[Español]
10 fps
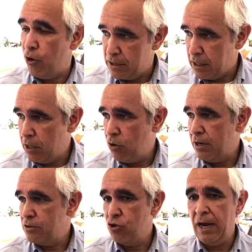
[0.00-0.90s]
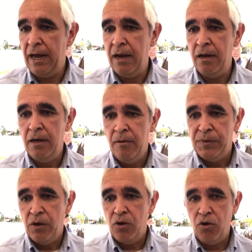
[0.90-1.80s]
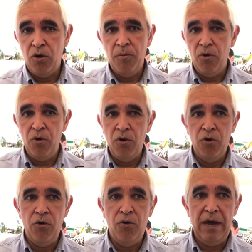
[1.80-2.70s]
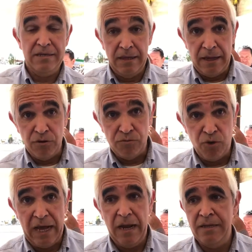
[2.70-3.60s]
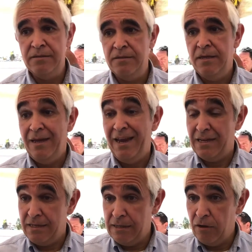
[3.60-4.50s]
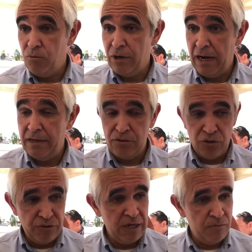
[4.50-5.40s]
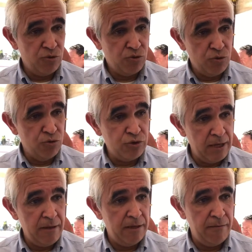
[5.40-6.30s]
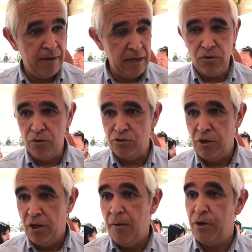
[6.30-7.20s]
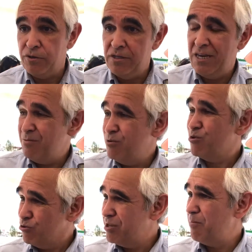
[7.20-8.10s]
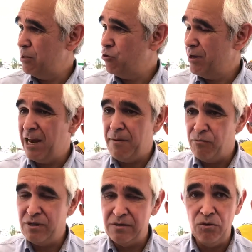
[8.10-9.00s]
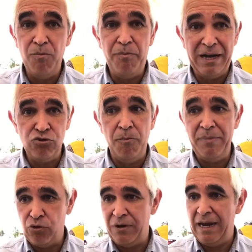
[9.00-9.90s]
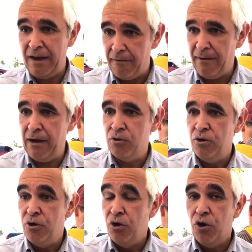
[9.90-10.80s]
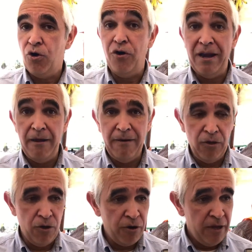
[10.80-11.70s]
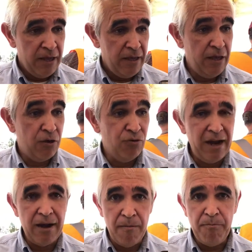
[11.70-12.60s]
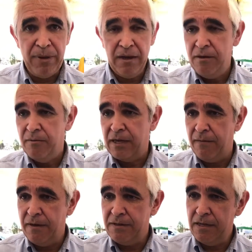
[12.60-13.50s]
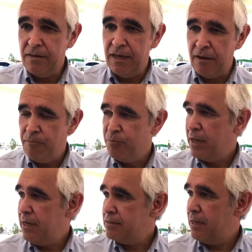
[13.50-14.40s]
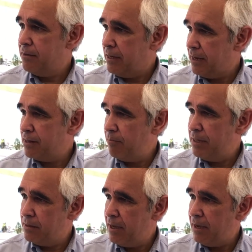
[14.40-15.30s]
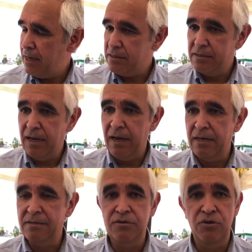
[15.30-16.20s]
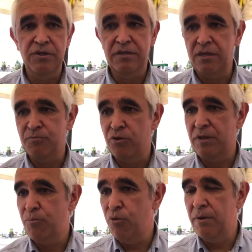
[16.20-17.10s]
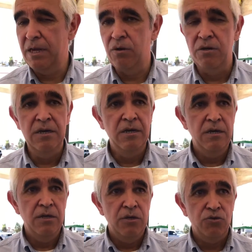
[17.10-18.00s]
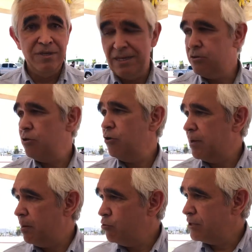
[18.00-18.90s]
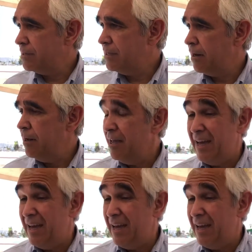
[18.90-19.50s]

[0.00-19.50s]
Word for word: Politécnico Nacional, como Hacienda Los Morales. En Hacienda Los Morales no tenemos cruce de vehículos, pero sí tenemos cruce peatonal y vamos a hacer un paso peatonal elevado, con elevador y con una rampa que va a descender hacia, directamente hacia la estación de transporte público. Entonces eso es lo que vamos a hacer.